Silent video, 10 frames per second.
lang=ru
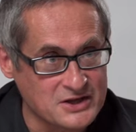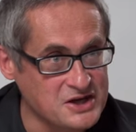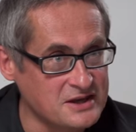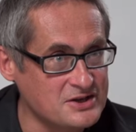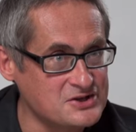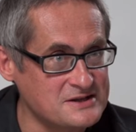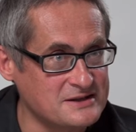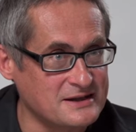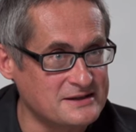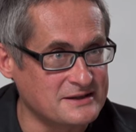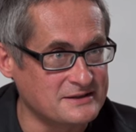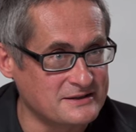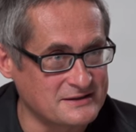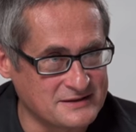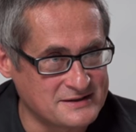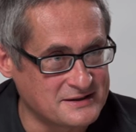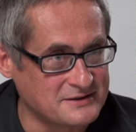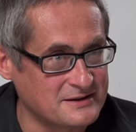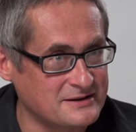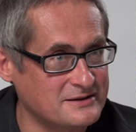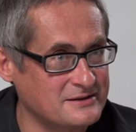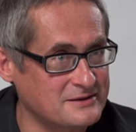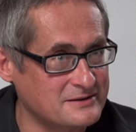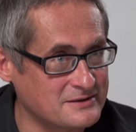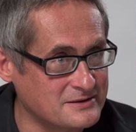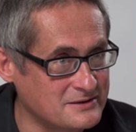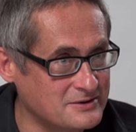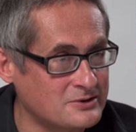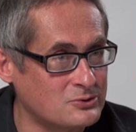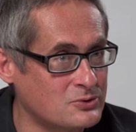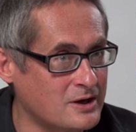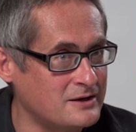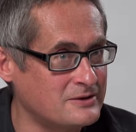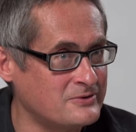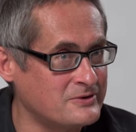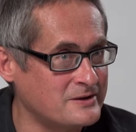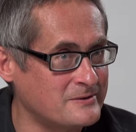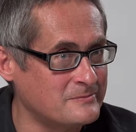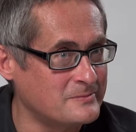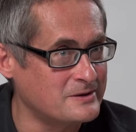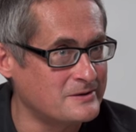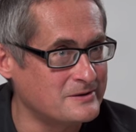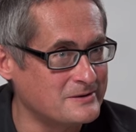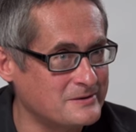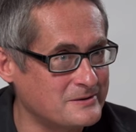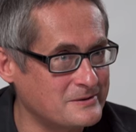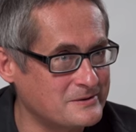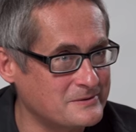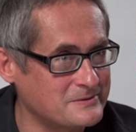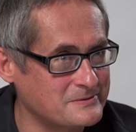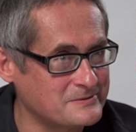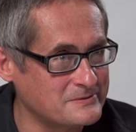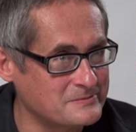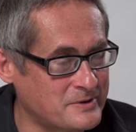течение жизненной тилы, э, силы э, иглоукалыванием, э,